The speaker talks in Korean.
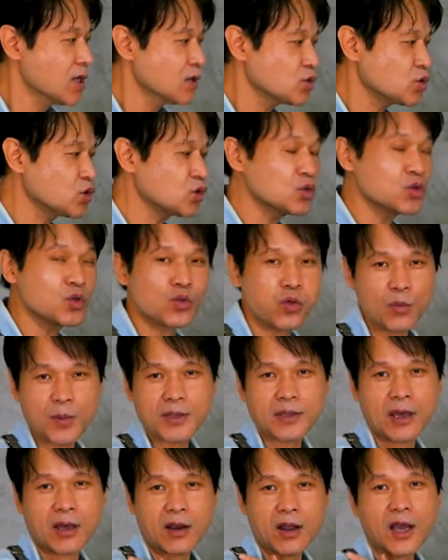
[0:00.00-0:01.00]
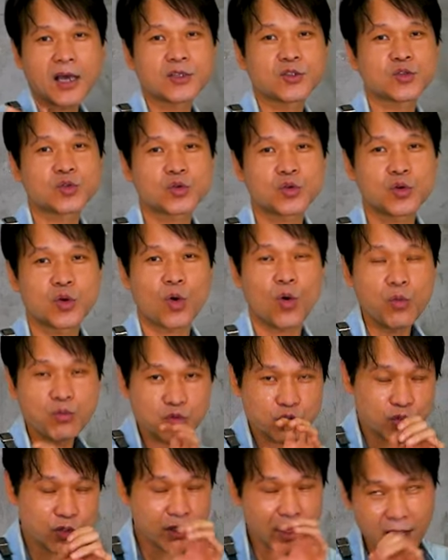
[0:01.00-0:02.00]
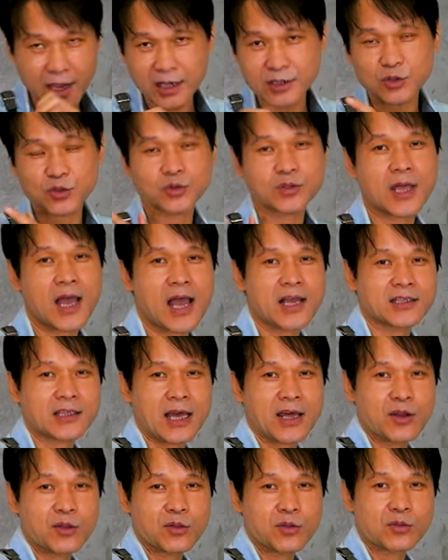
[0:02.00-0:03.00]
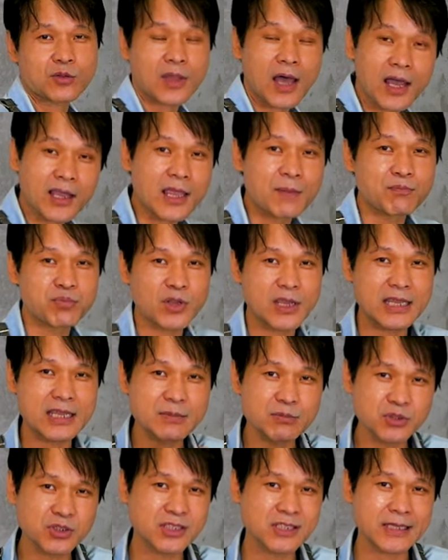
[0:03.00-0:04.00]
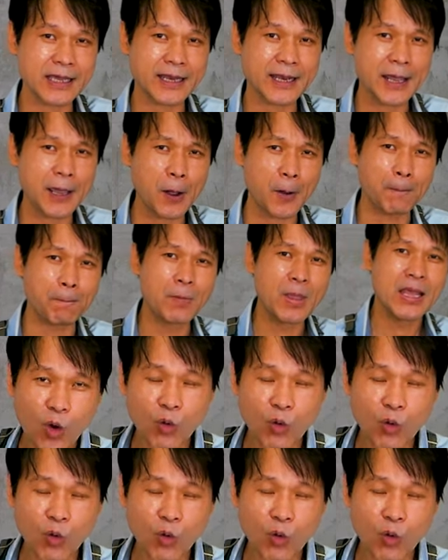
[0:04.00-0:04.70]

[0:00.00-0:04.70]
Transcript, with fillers: 쭉 소매 달아가지고 홈줄이기 해가지고 딱 달아서 딱 예쁘게 입으시잖아요.